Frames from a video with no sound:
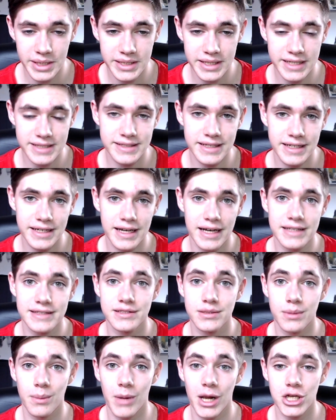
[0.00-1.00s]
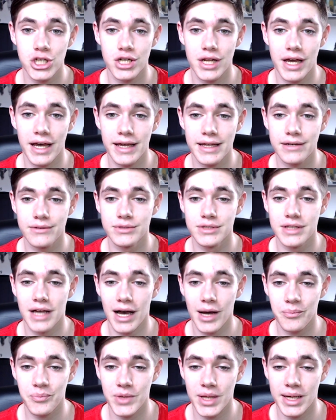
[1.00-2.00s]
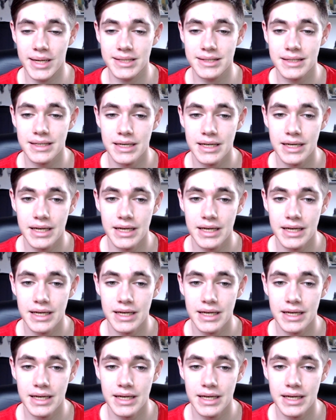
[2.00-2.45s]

ich das Ding ganz normal schneiden und habe dann